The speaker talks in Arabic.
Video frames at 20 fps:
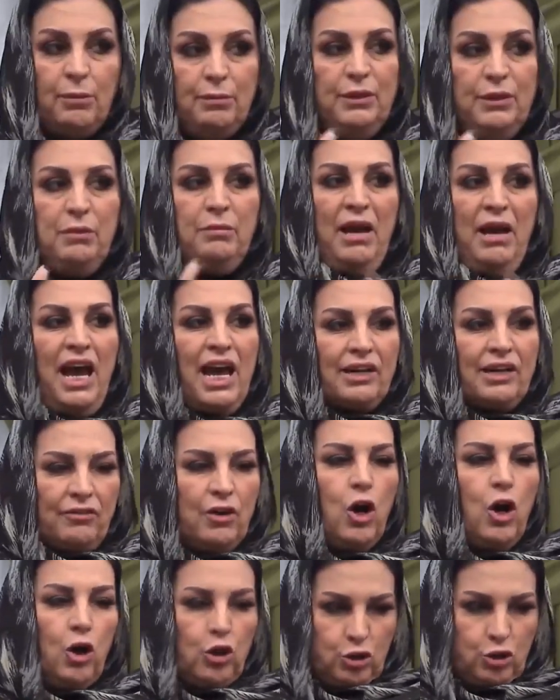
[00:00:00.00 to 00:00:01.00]
بالمعارف
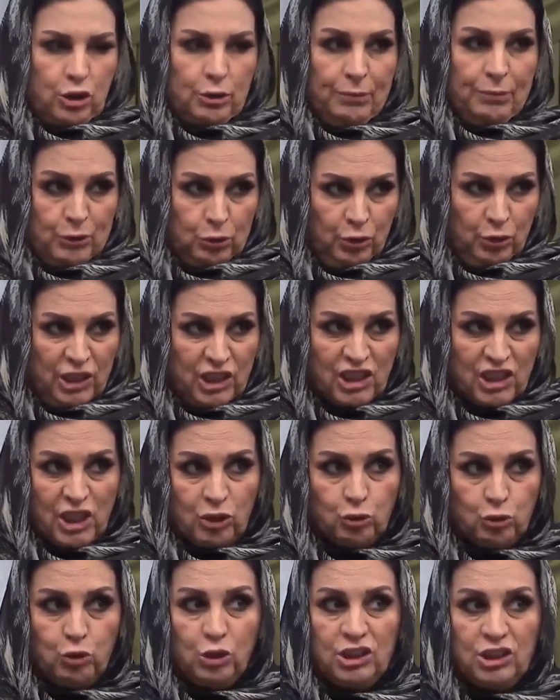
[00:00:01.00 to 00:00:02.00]
اسكت ما تقوليش لا
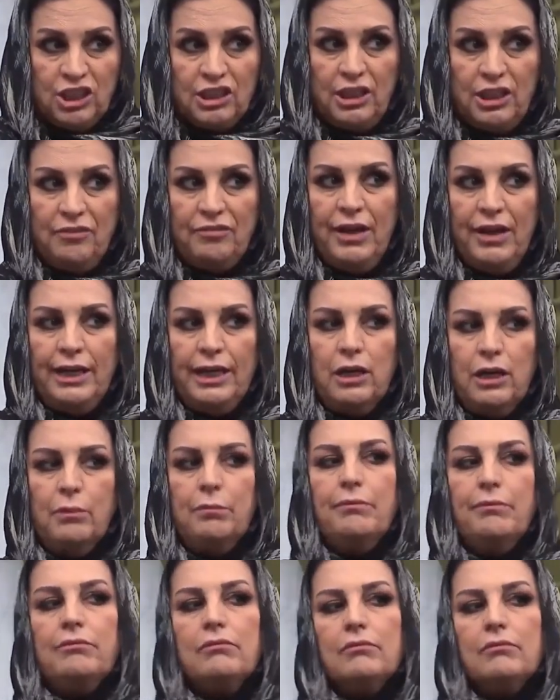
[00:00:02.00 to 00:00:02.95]
تقعد تدافع عليهم